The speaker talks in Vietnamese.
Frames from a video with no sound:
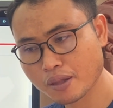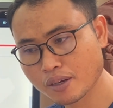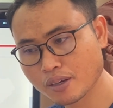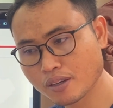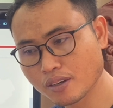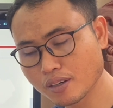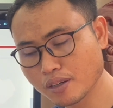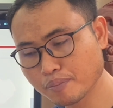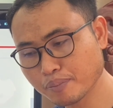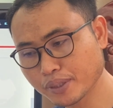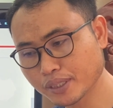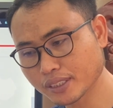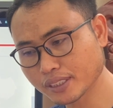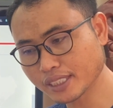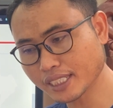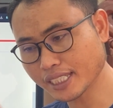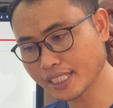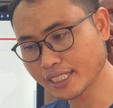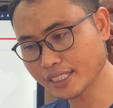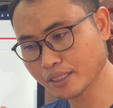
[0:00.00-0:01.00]
có bàn
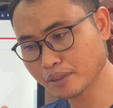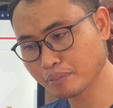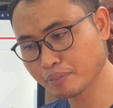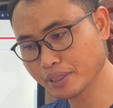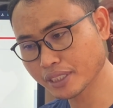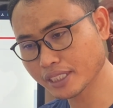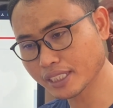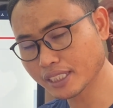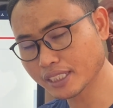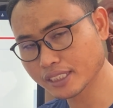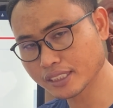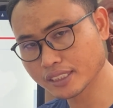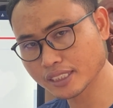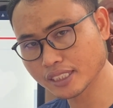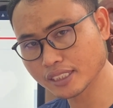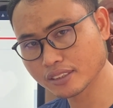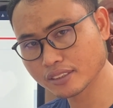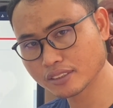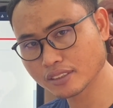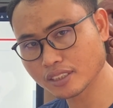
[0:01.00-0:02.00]
tay nơi bên đây này
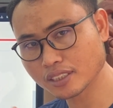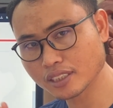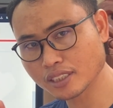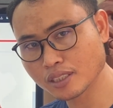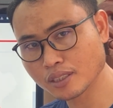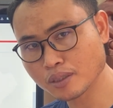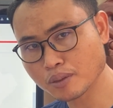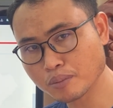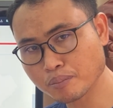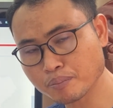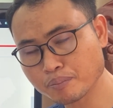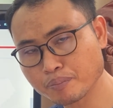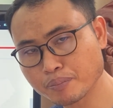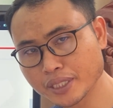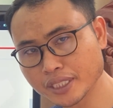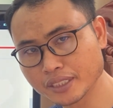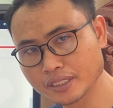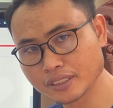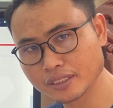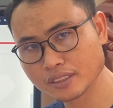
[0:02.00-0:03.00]
dưới nó so ta
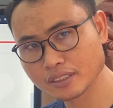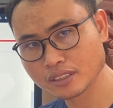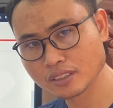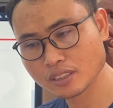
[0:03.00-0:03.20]
pình